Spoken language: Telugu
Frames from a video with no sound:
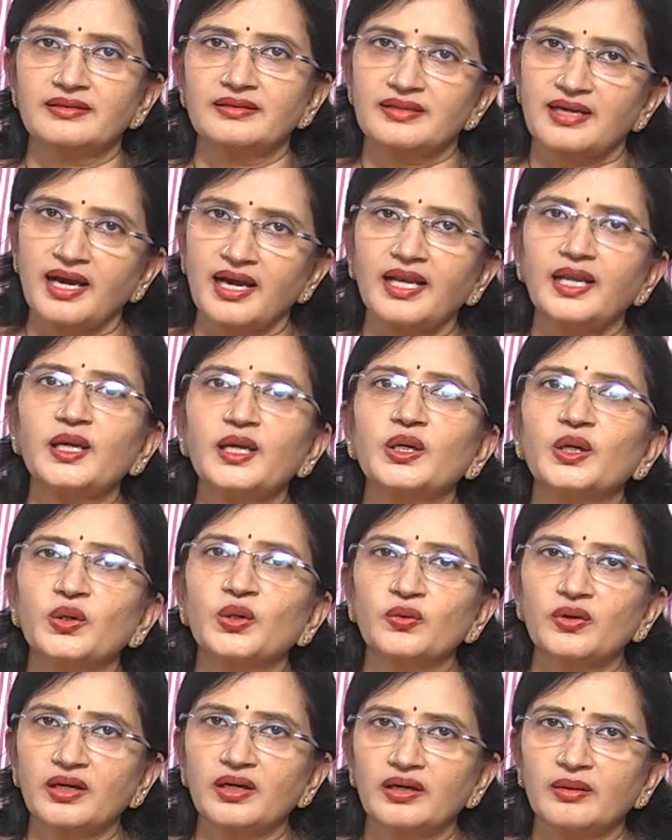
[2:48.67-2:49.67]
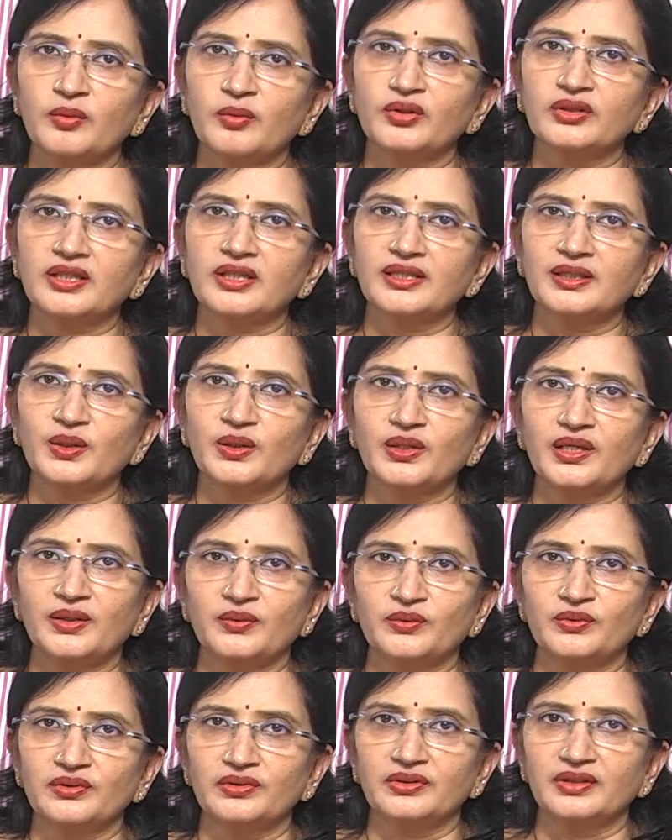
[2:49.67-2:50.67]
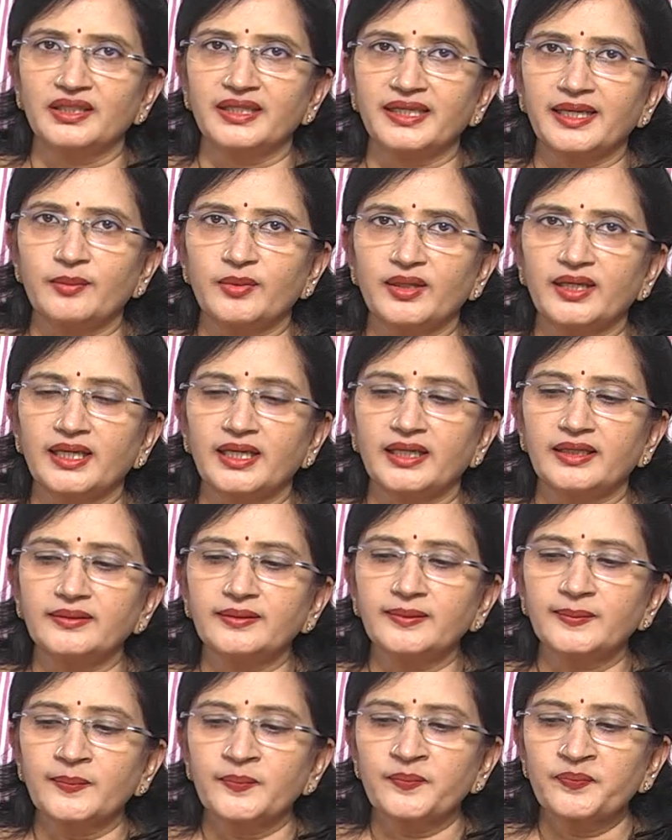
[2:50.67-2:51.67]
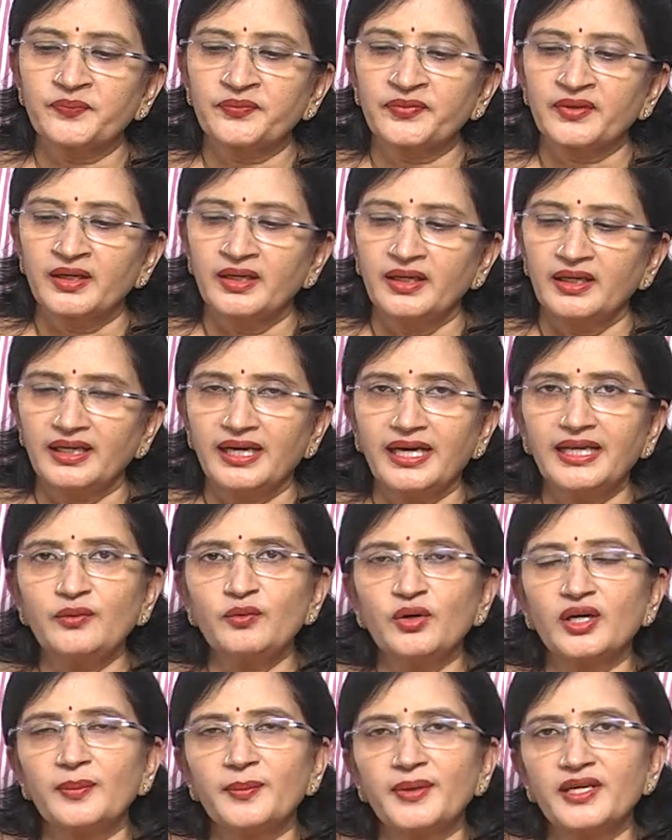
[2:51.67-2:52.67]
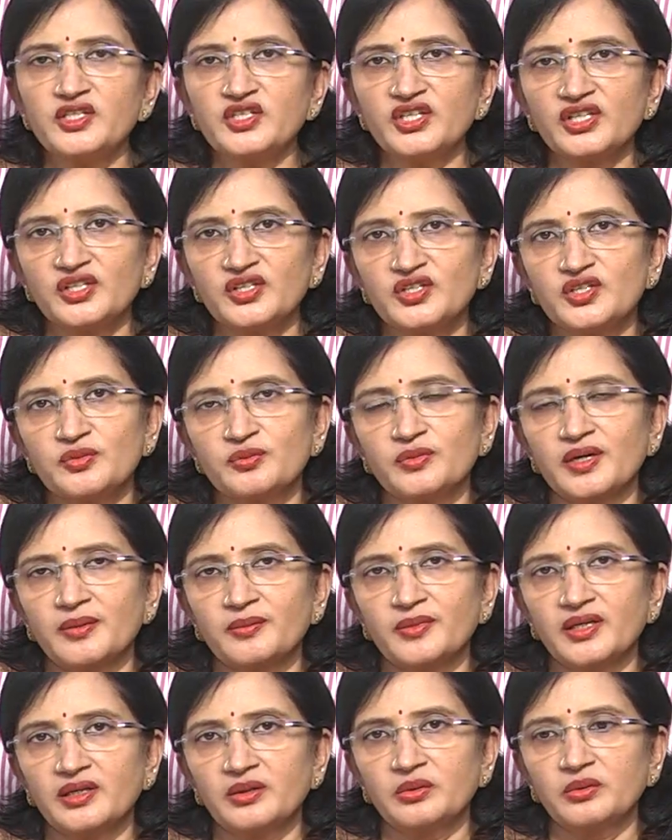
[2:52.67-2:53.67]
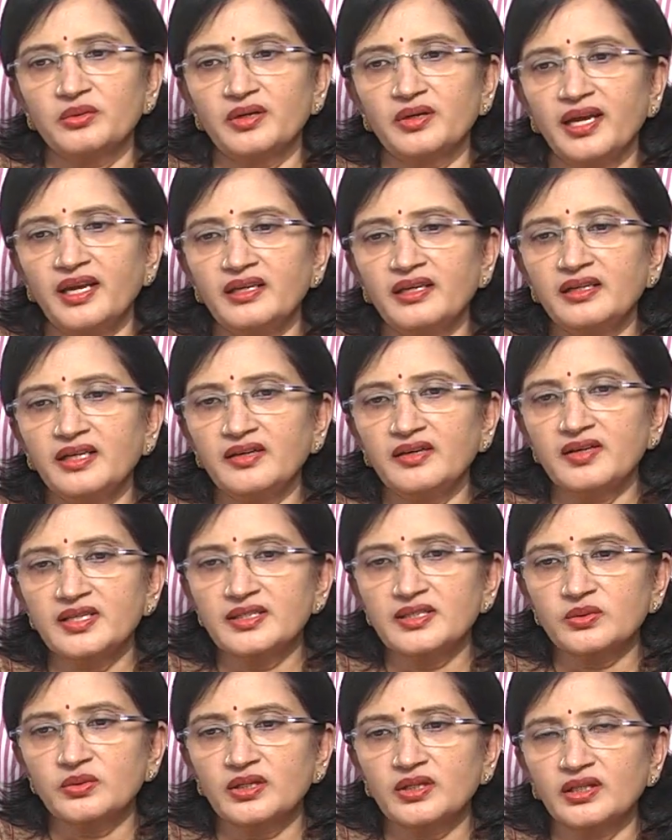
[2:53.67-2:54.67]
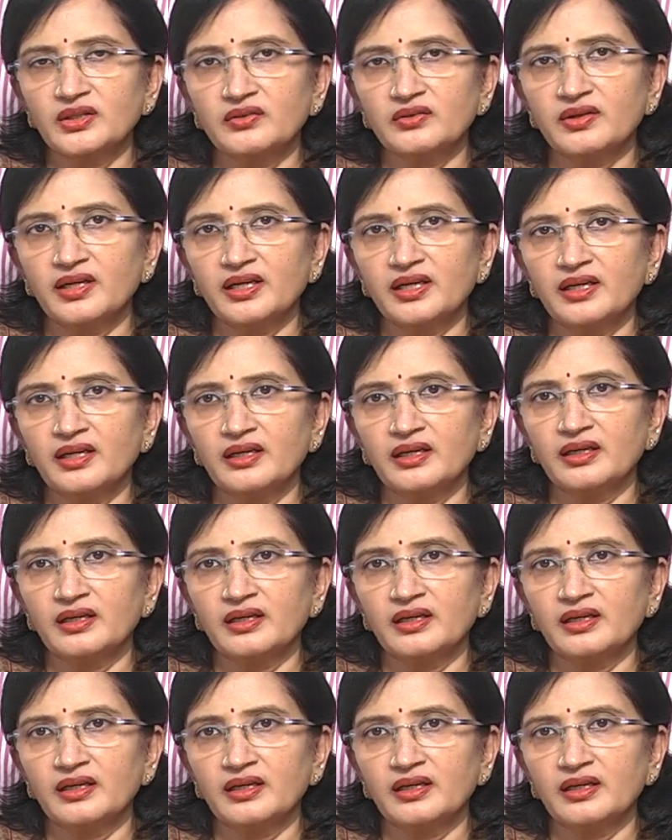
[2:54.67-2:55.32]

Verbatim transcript: చాలా ఎక్కువ మోతాదులోనే ఉంటుంది కెమికల్ కానీ ఒక పని చేయొచ్చు మా మీరు హెయిర్ డై వేసుకున్నందువల్ల